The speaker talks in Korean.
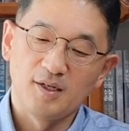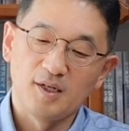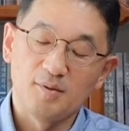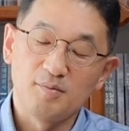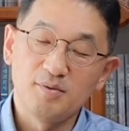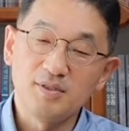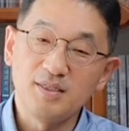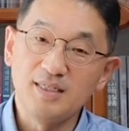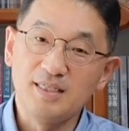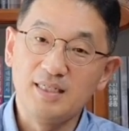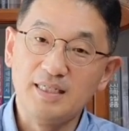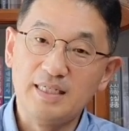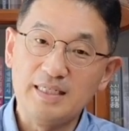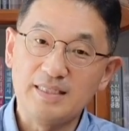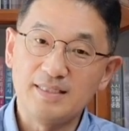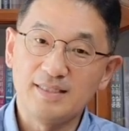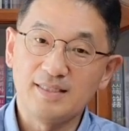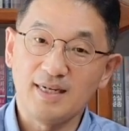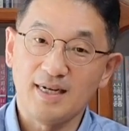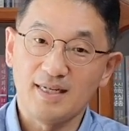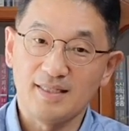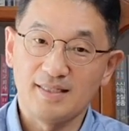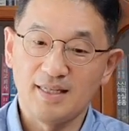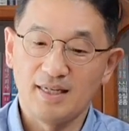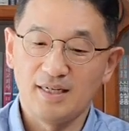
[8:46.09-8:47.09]
여러분
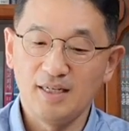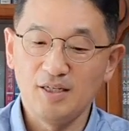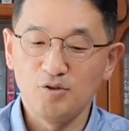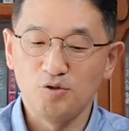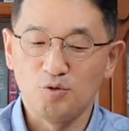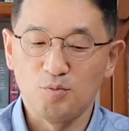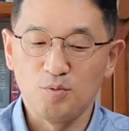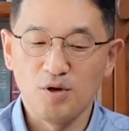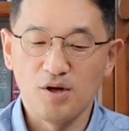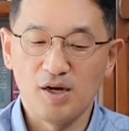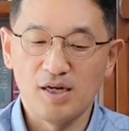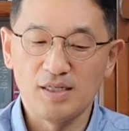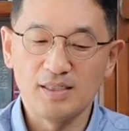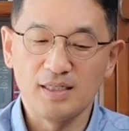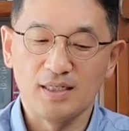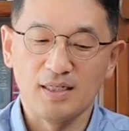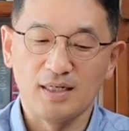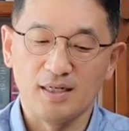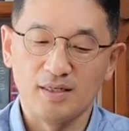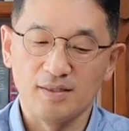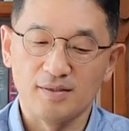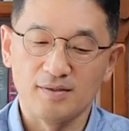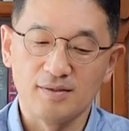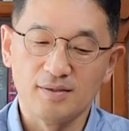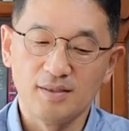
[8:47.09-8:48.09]
그리스 아테네
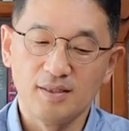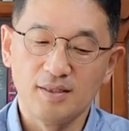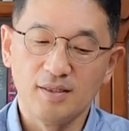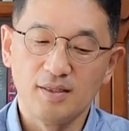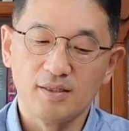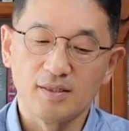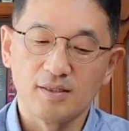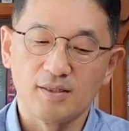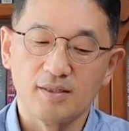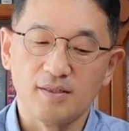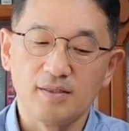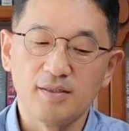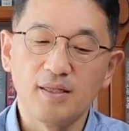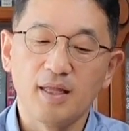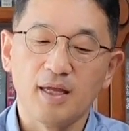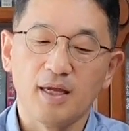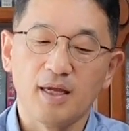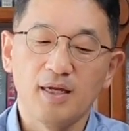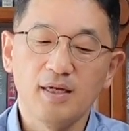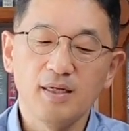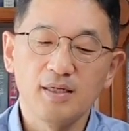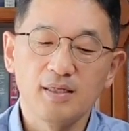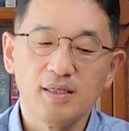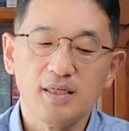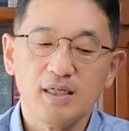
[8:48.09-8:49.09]
유명하잖아요.
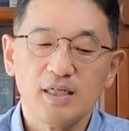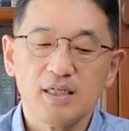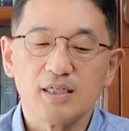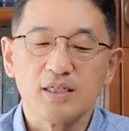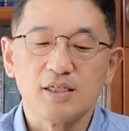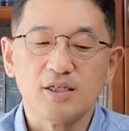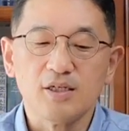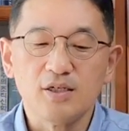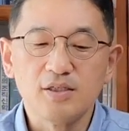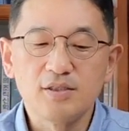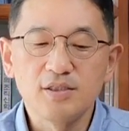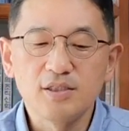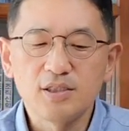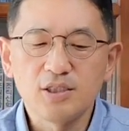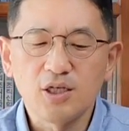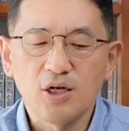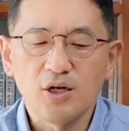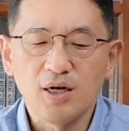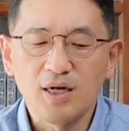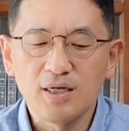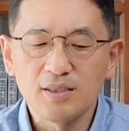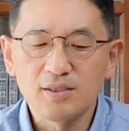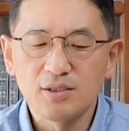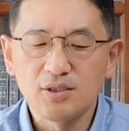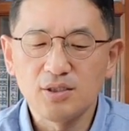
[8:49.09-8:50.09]
그런데 그런
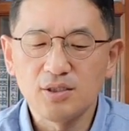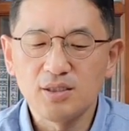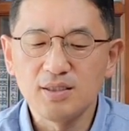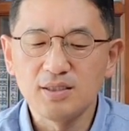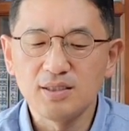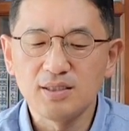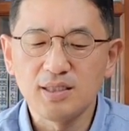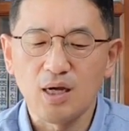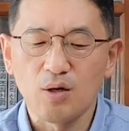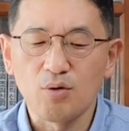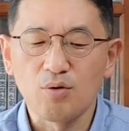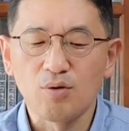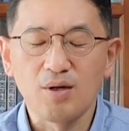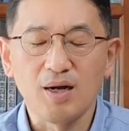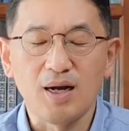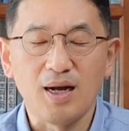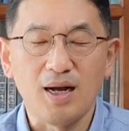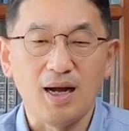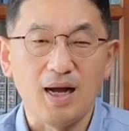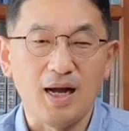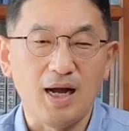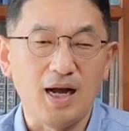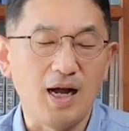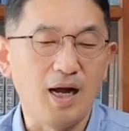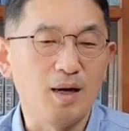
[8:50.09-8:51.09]
철학적인
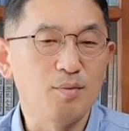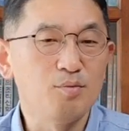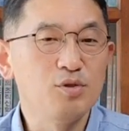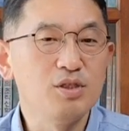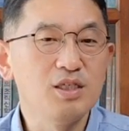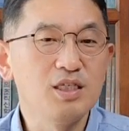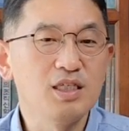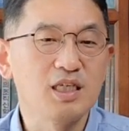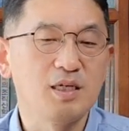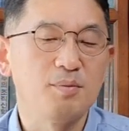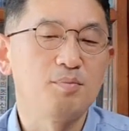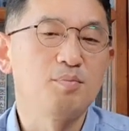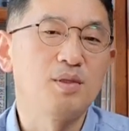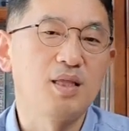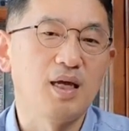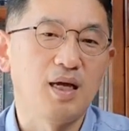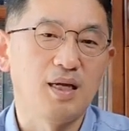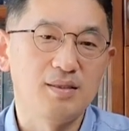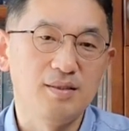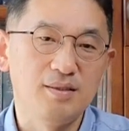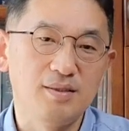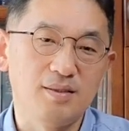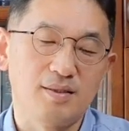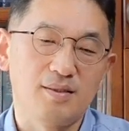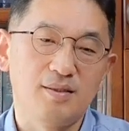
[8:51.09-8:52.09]
사고가 아무리 깊다
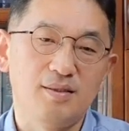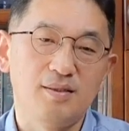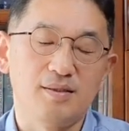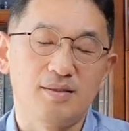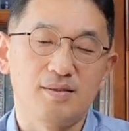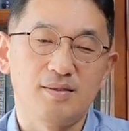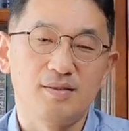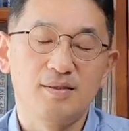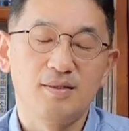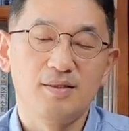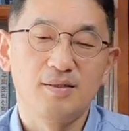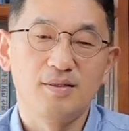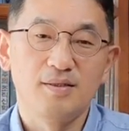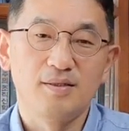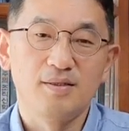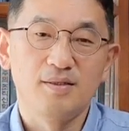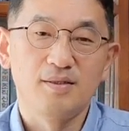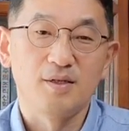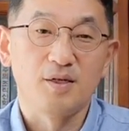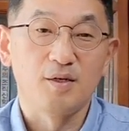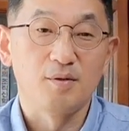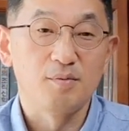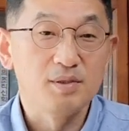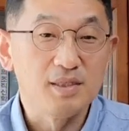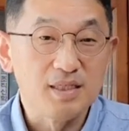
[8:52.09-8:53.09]
한들
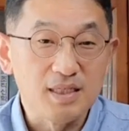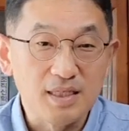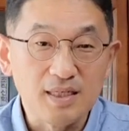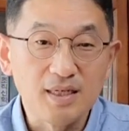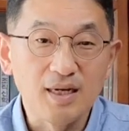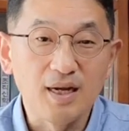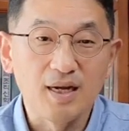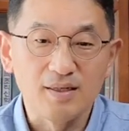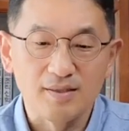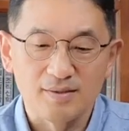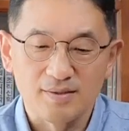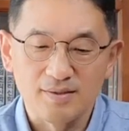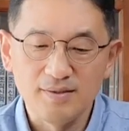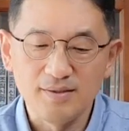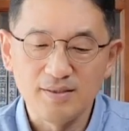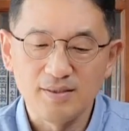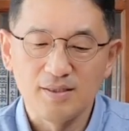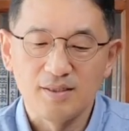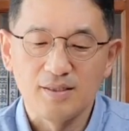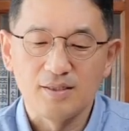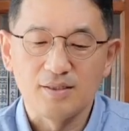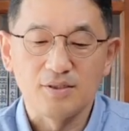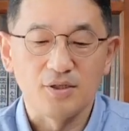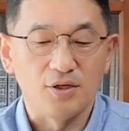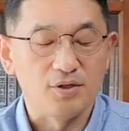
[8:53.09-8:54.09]
여러분 인간은
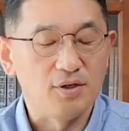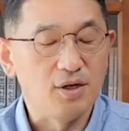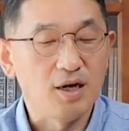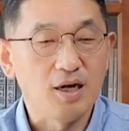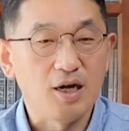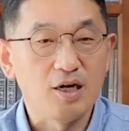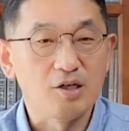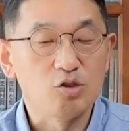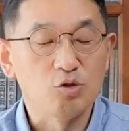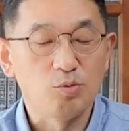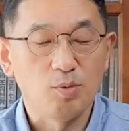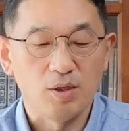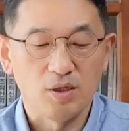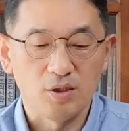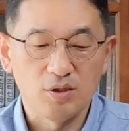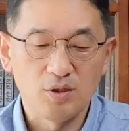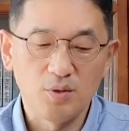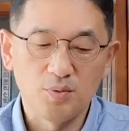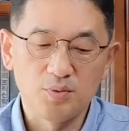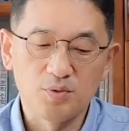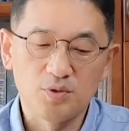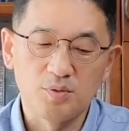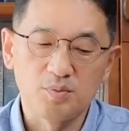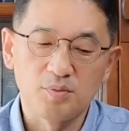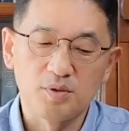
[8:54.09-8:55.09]
연약할
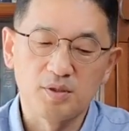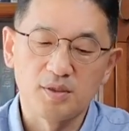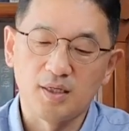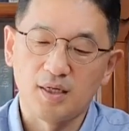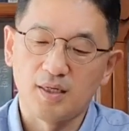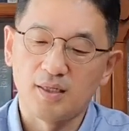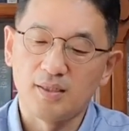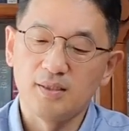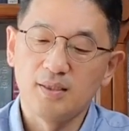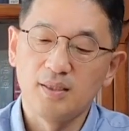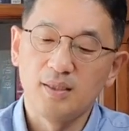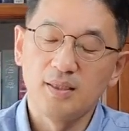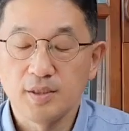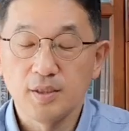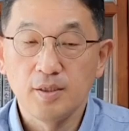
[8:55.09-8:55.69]
수밖에 없습니다.